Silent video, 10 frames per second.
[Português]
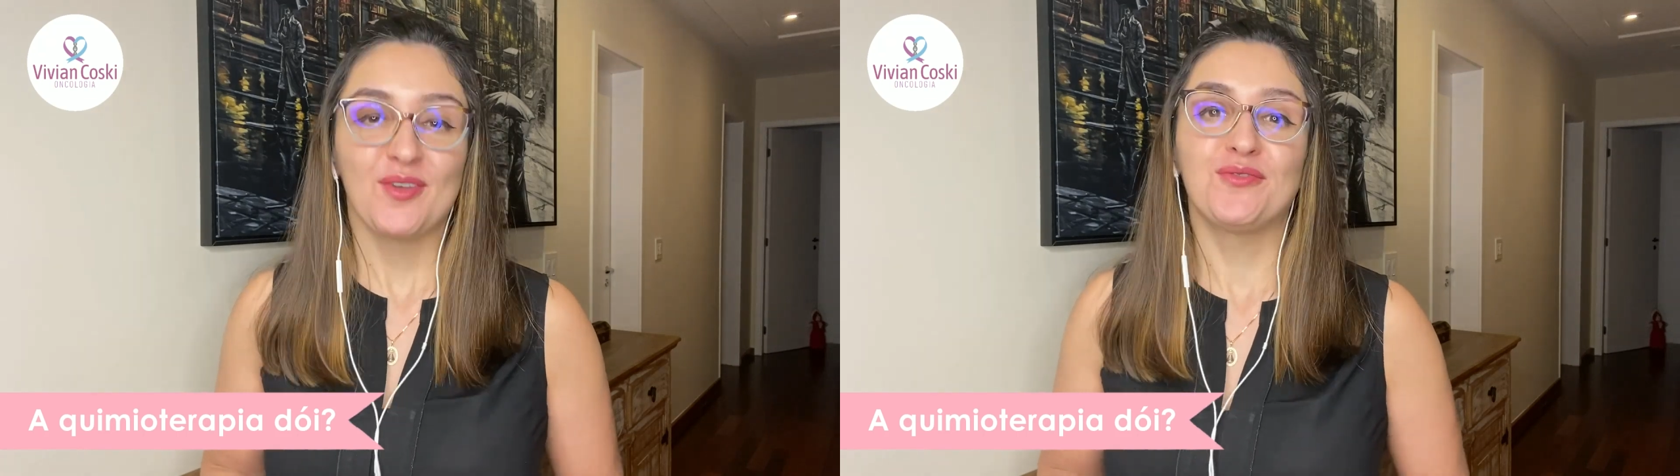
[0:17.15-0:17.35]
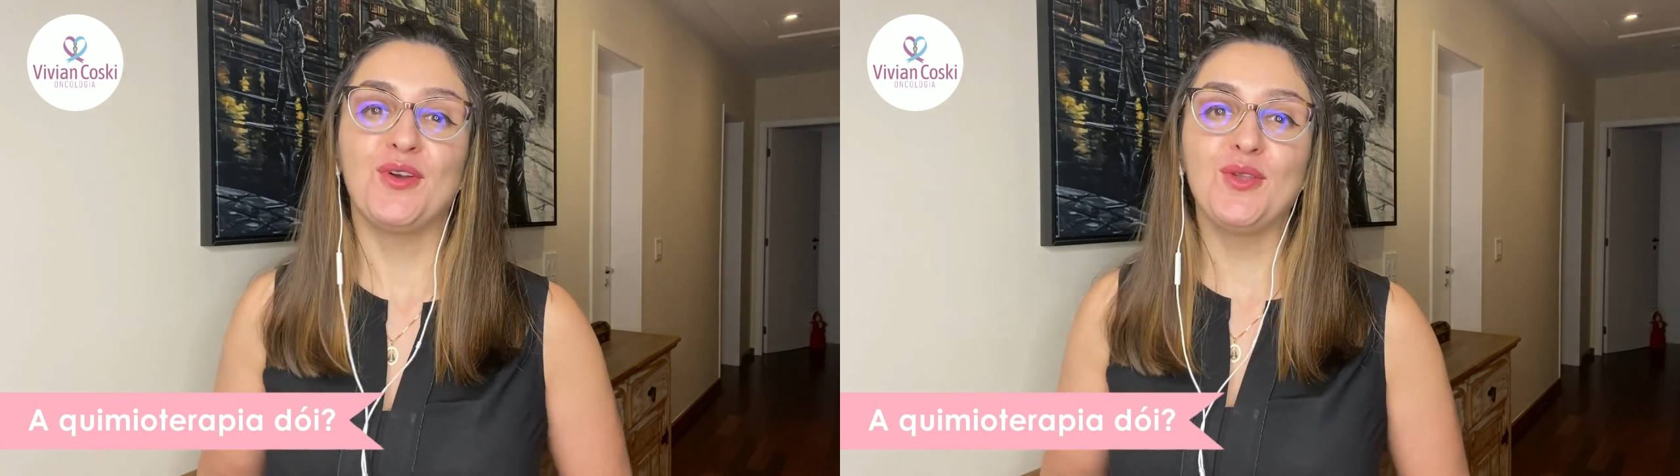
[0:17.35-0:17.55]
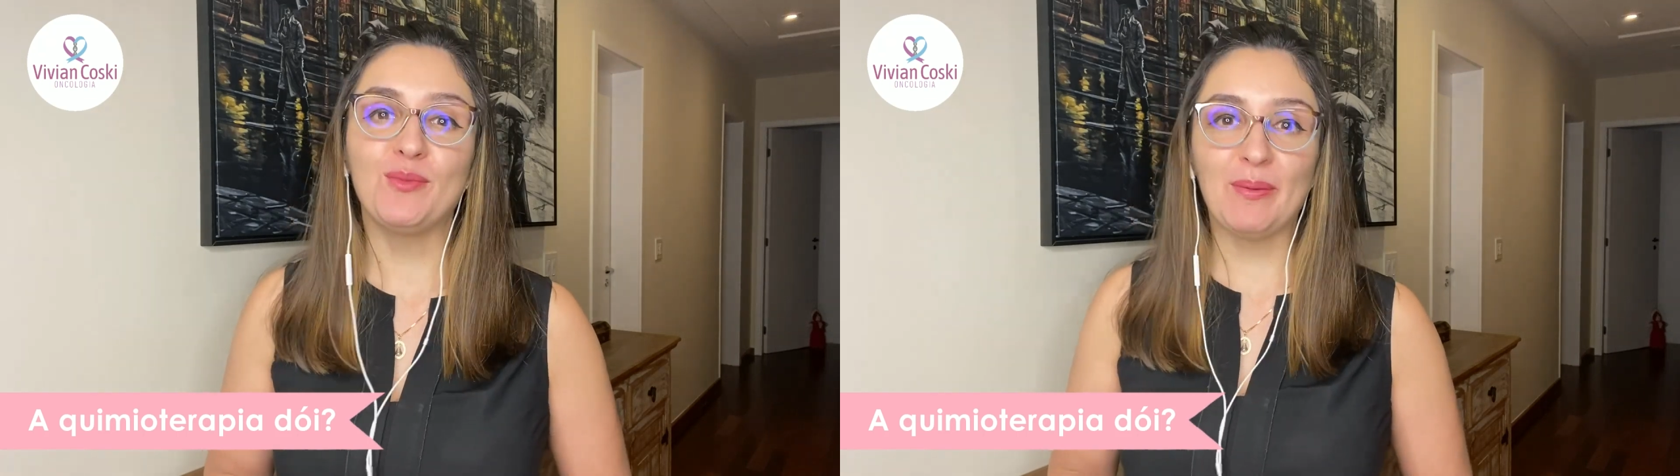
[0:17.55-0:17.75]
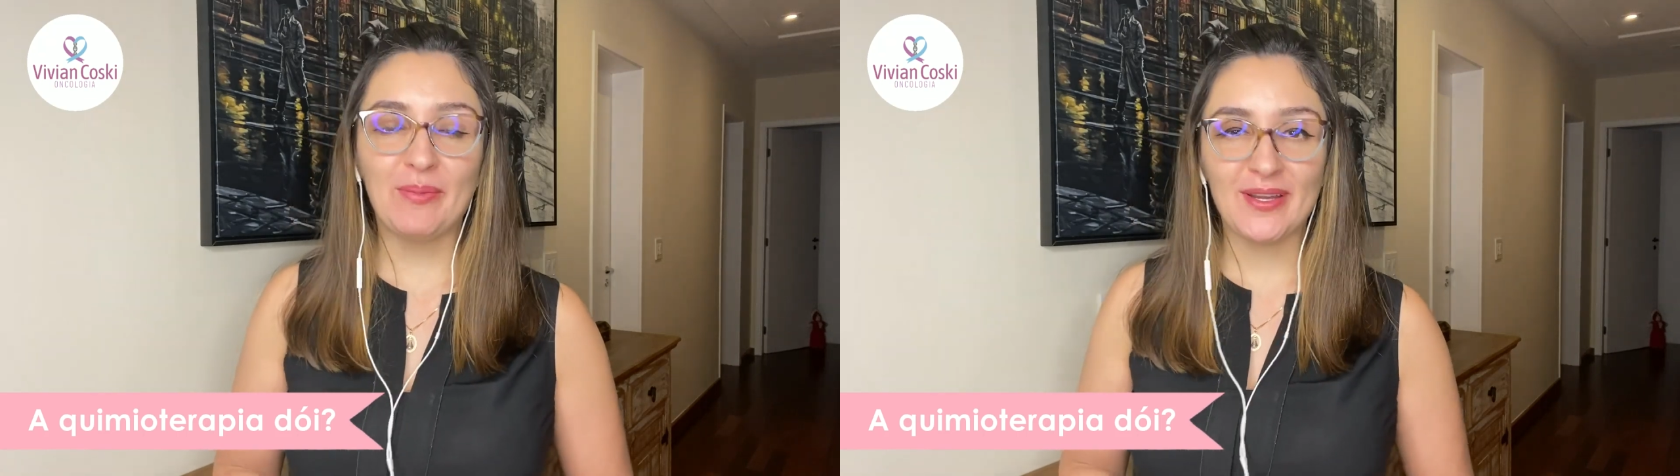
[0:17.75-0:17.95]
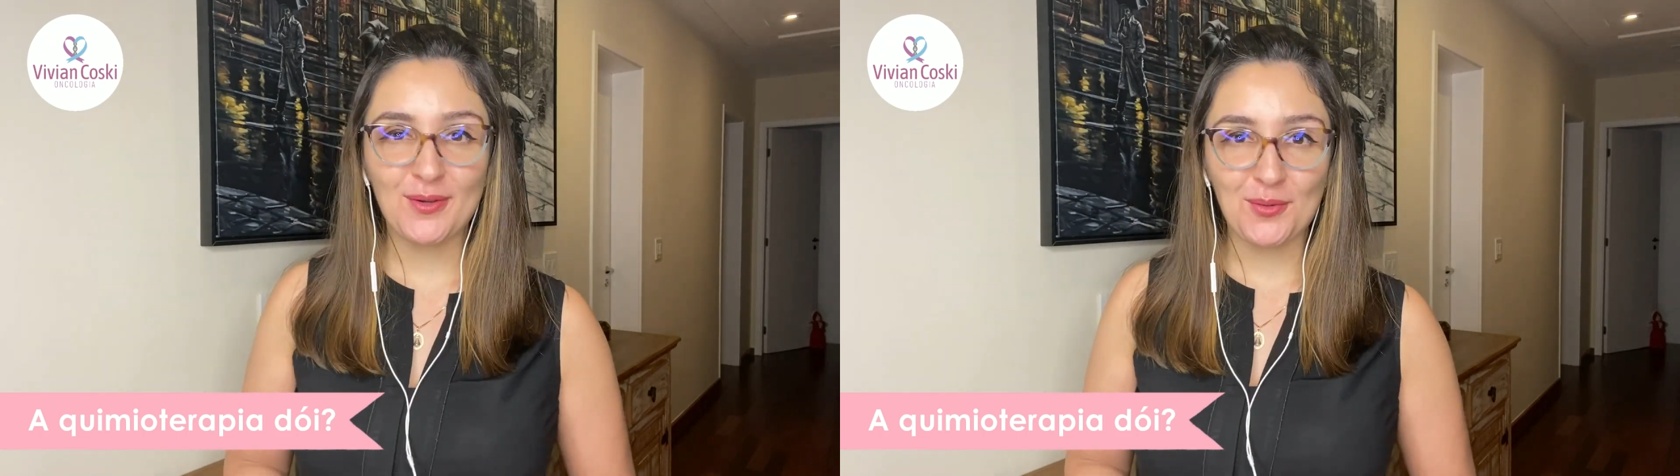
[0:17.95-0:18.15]
Foi uma
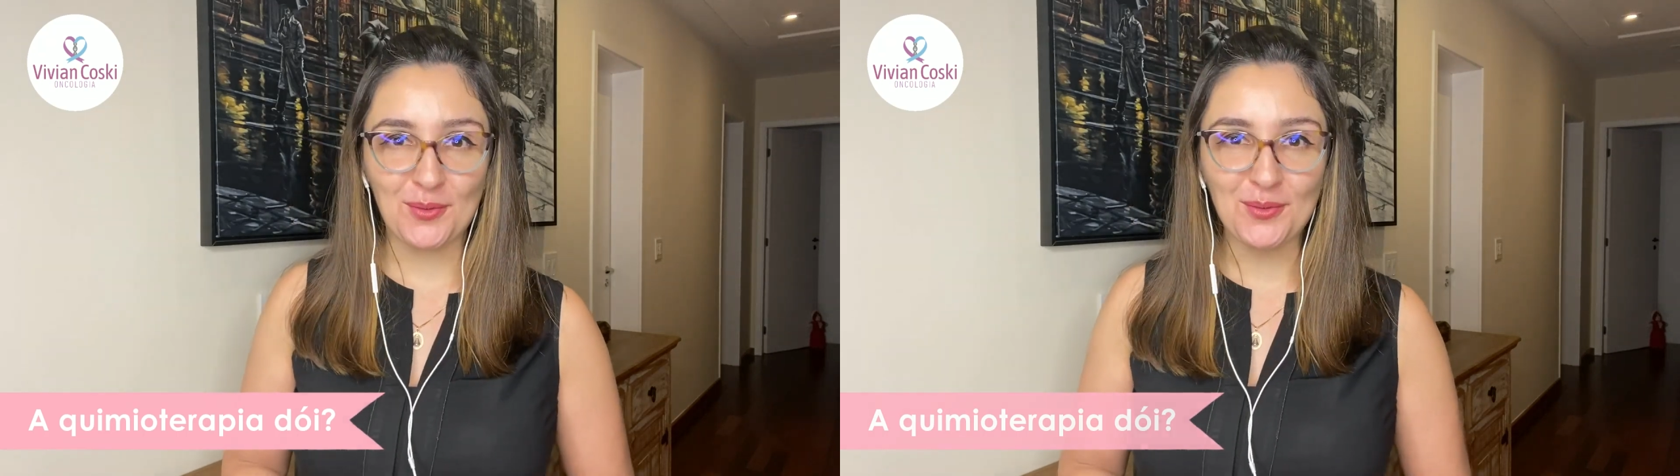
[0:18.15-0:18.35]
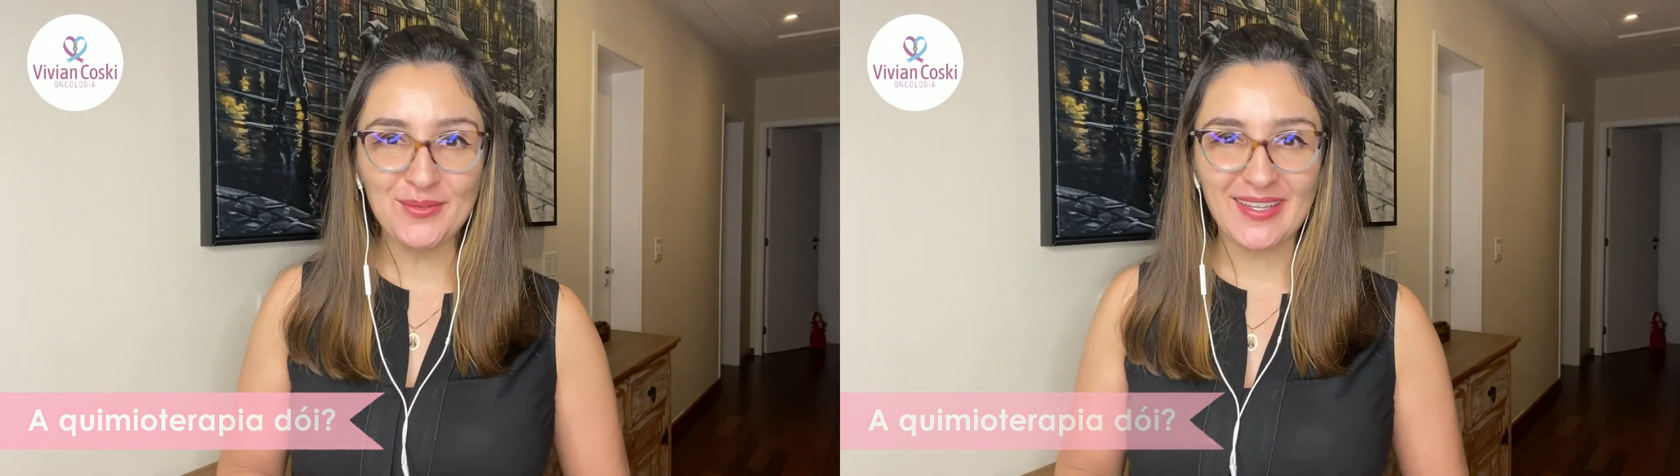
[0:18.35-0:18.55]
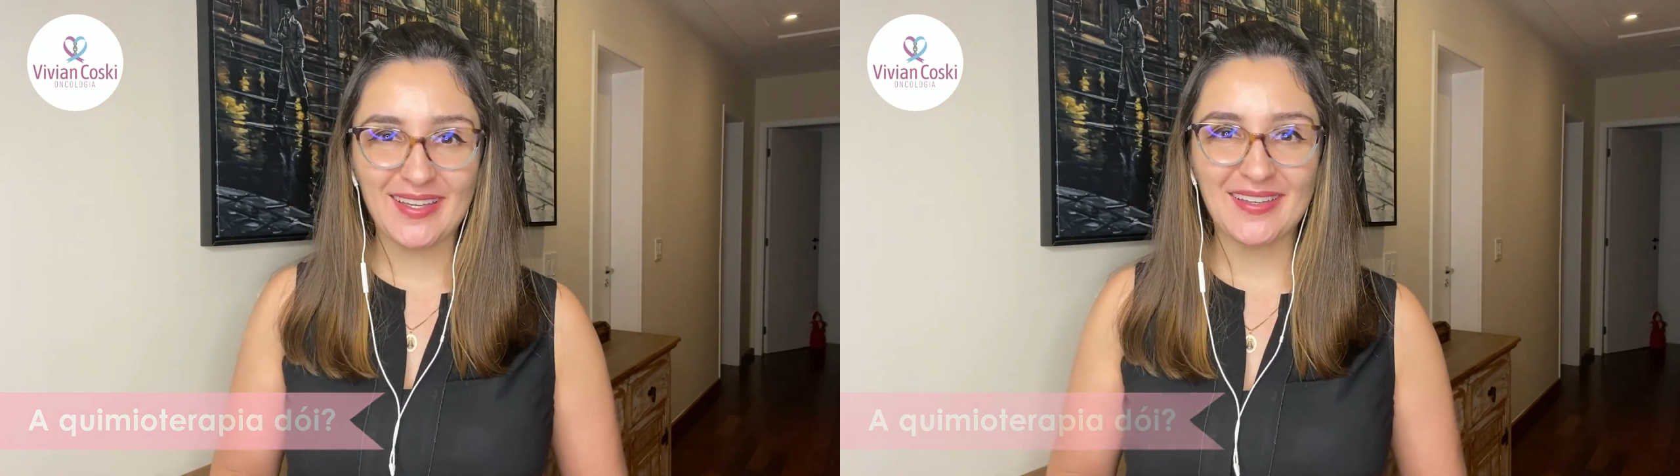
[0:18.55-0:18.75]
pergunta